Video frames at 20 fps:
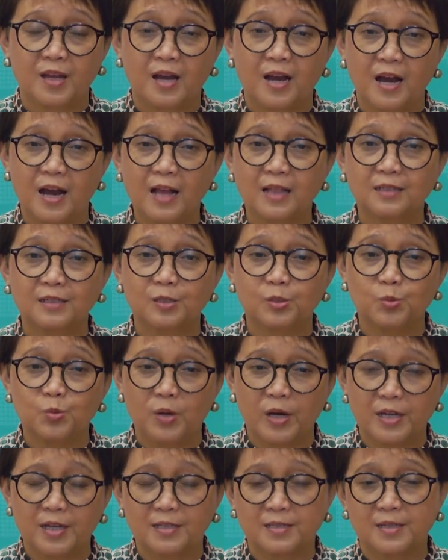Hal
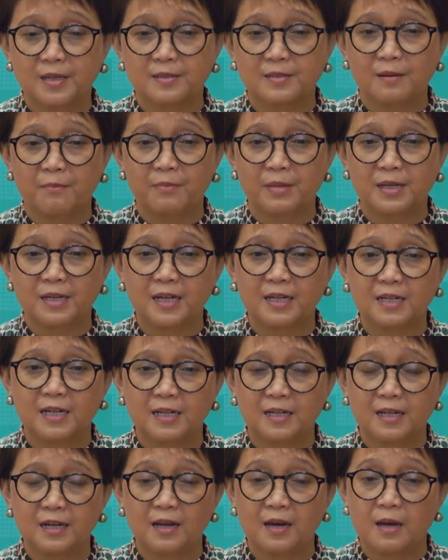kedua yang saya sampaikan
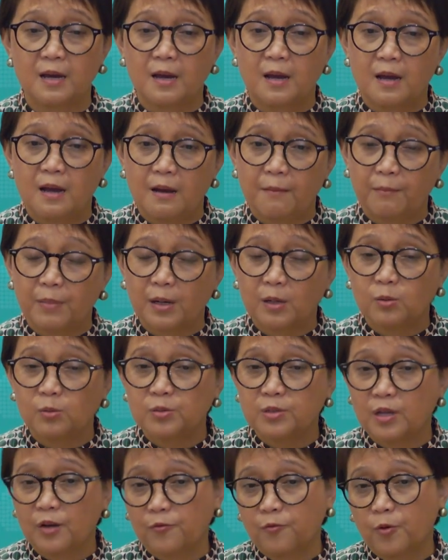adalah
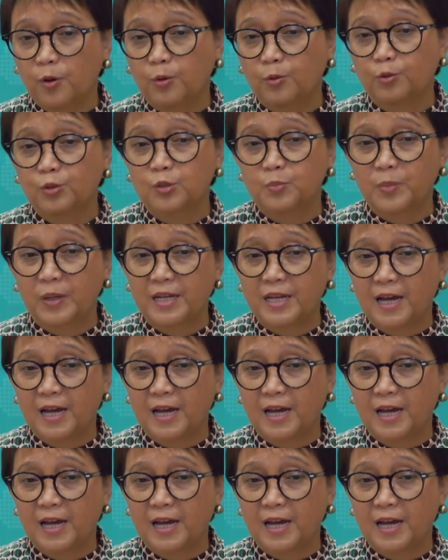perlunya fokus pada